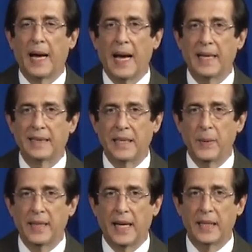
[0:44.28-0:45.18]

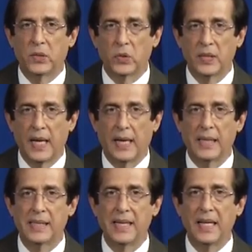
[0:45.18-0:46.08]
actividades
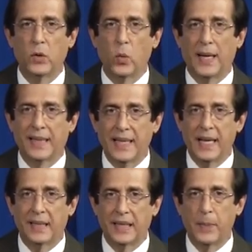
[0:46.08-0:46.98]
sociales y
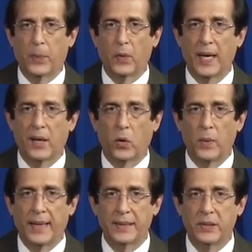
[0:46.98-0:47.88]
cualquier tipo de
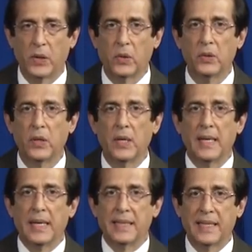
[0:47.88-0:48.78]
aglomeración
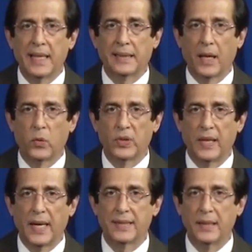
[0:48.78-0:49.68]
se
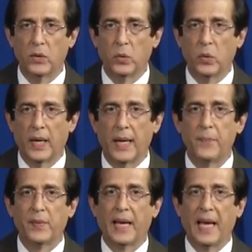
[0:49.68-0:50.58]
traducirá sin
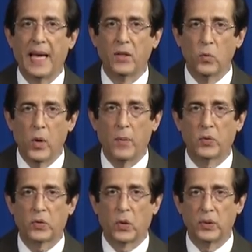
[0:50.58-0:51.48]
duda en
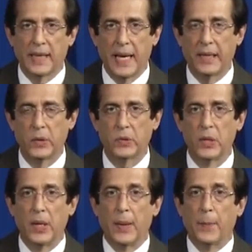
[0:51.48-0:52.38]
nuevos contagios,
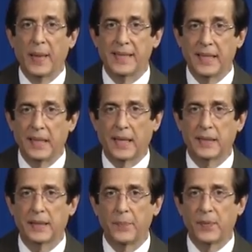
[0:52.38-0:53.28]

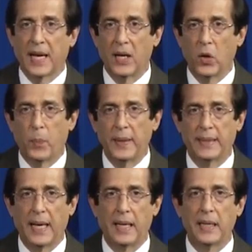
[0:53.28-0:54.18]
visitas al
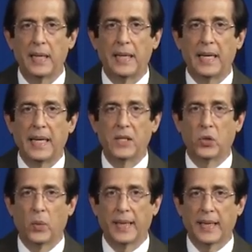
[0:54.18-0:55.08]
hospital y
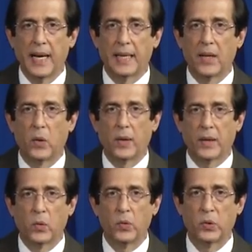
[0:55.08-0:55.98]
sobrecarga de los
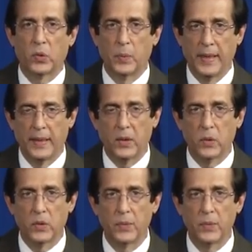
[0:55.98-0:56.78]
recursos médicos.